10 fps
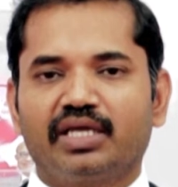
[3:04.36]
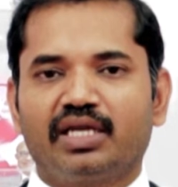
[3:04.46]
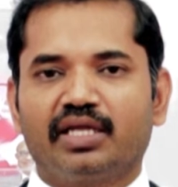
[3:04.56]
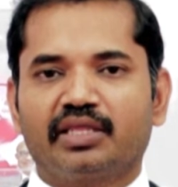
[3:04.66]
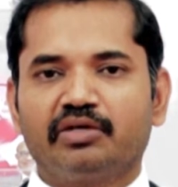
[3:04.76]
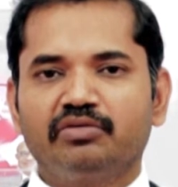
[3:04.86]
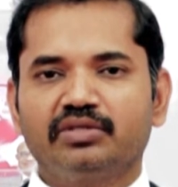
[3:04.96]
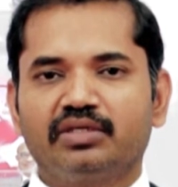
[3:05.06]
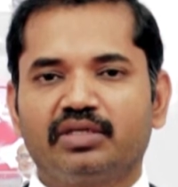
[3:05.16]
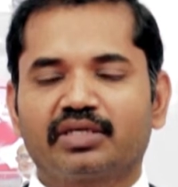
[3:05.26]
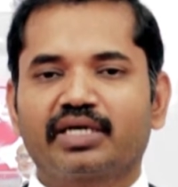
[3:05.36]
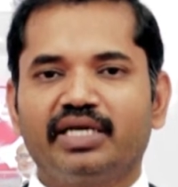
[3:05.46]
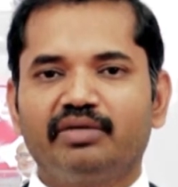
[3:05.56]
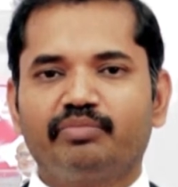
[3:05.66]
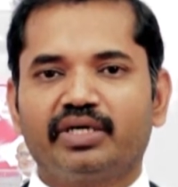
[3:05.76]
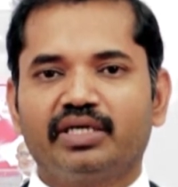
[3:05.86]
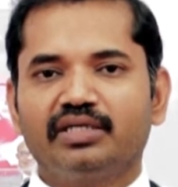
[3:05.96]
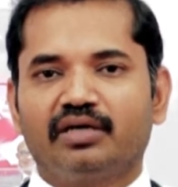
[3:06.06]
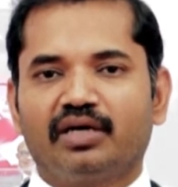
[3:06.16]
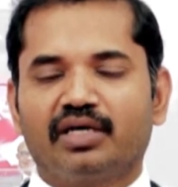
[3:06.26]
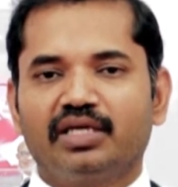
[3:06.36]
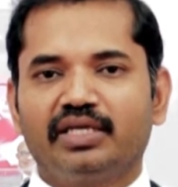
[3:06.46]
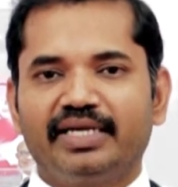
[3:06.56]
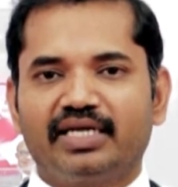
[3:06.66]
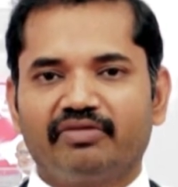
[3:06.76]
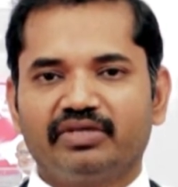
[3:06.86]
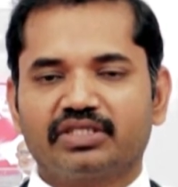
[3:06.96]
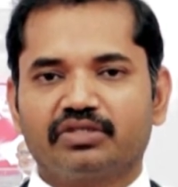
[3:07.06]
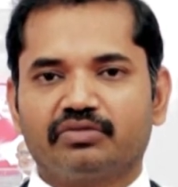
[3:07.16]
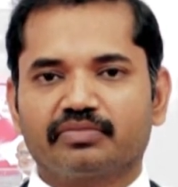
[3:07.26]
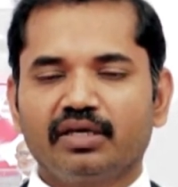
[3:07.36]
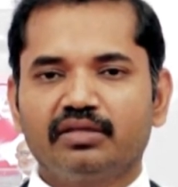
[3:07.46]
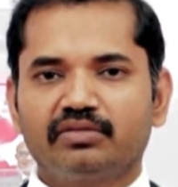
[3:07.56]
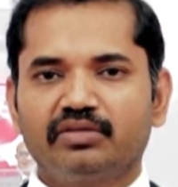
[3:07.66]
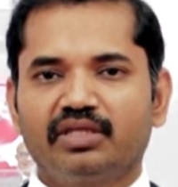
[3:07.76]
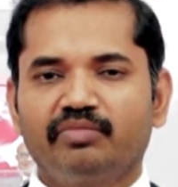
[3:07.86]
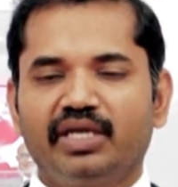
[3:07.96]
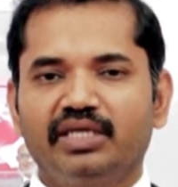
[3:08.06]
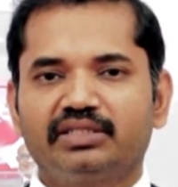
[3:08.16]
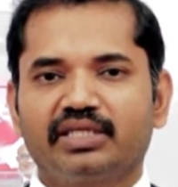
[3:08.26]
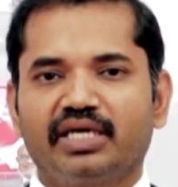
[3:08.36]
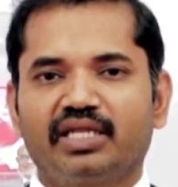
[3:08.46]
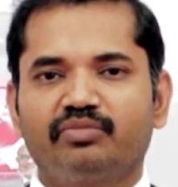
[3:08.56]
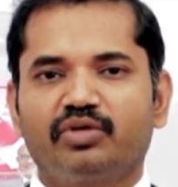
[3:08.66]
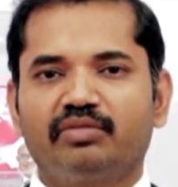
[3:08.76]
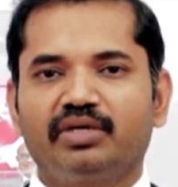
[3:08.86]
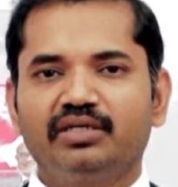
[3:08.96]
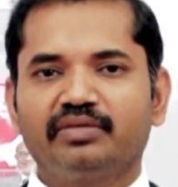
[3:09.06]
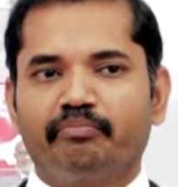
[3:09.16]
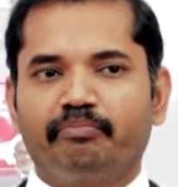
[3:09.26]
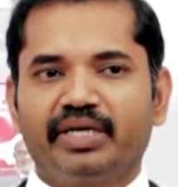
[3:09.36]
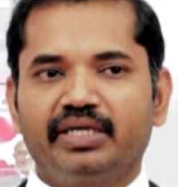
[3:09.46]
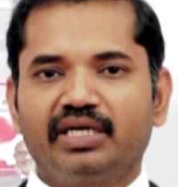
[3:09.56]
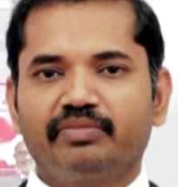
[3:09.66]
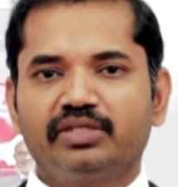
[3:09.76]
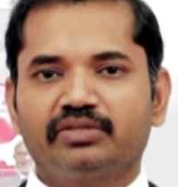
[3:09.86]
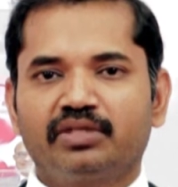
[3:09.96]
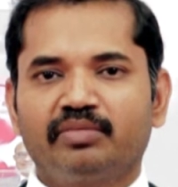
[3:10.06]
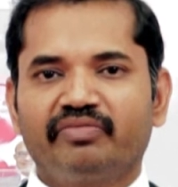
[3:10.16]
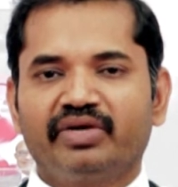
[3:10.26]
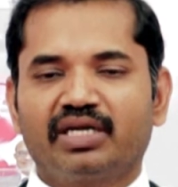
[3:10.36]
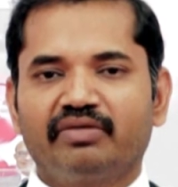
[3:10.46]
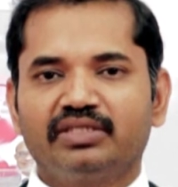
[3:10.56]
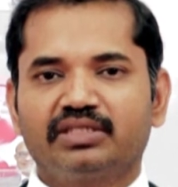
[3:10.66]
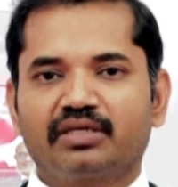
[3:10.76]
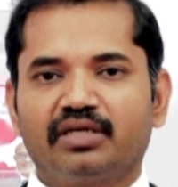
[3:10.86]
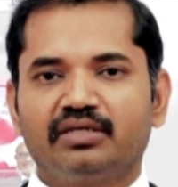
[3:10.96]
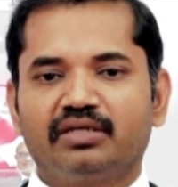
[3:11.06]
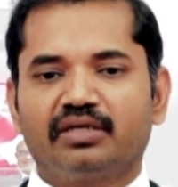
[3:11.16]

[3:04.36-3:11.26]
எல்லாத்தையும் க்ளீன் பண்ணி அதை நீட்டாக வச்சுக்கணும் ஸோ இந்த மாதிரி செய்கிறது மூலமாக பெட் அனிமல்ஸும் நம்ம வீட்டில் வச்சுக்கலாம்